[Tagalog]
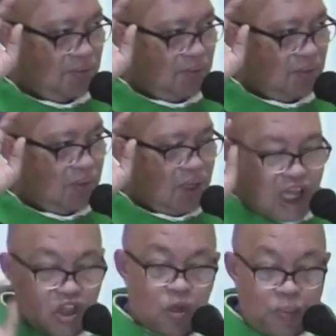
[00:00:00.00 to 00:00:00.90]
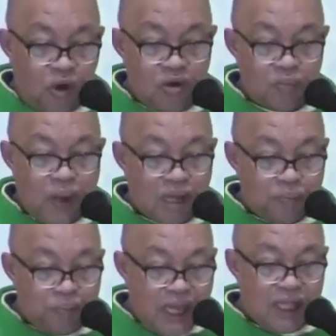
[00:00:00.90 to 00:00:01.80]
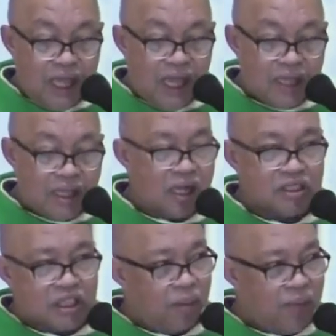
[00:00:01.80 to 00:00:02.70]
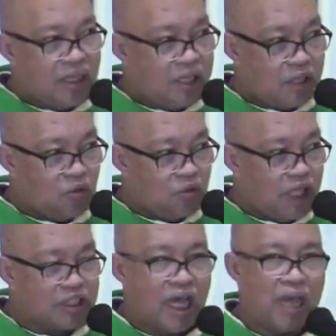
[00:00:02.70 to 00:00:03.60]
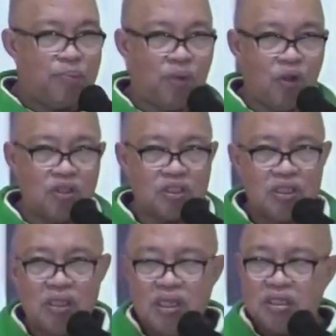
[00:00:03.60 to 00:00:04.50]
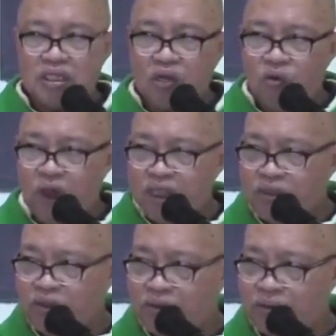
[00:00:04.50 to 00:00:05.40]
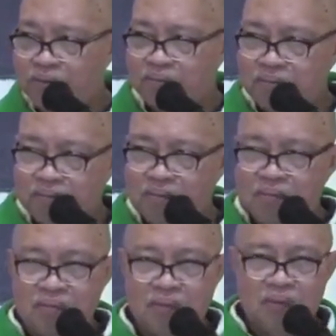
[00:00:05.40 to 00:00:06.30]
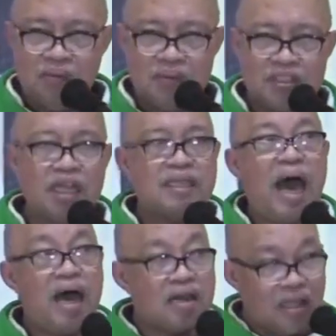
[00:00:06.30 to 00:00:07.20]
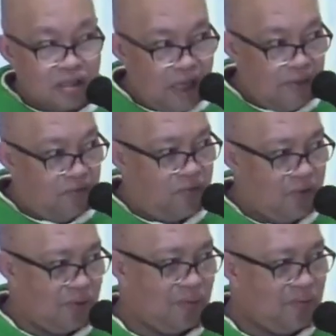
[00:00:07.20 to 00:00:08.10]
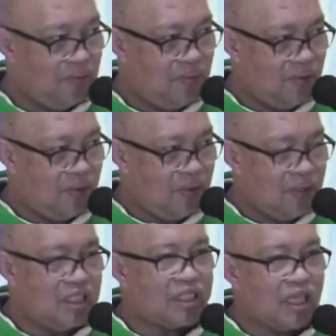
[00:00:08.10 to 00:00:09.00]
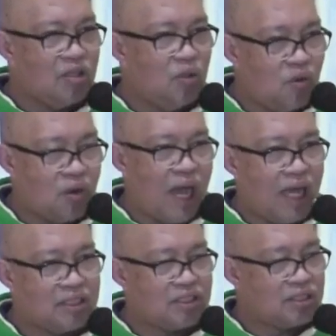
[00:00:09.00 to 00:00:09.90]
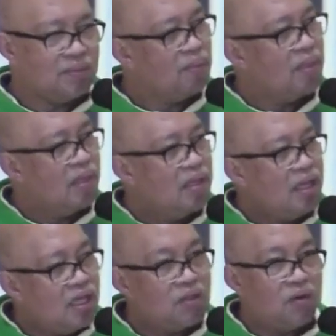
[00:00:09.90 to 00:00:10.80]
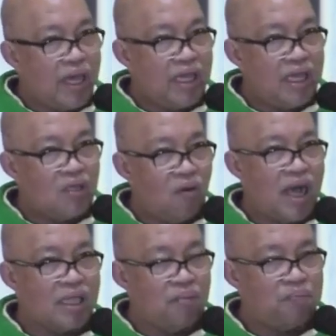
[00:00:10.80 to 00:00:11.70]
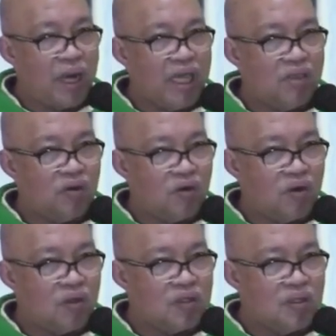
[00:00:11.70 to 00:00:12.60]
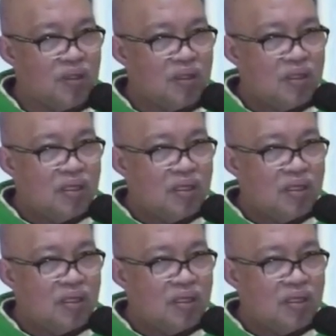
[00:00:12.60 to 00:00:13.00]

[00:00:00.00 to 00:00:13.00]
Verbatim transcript: Ito pong pagpili ng 72 disciples sa kwento, sa narrative ni San Lucas, ito ay ginawa ng Panginoon nang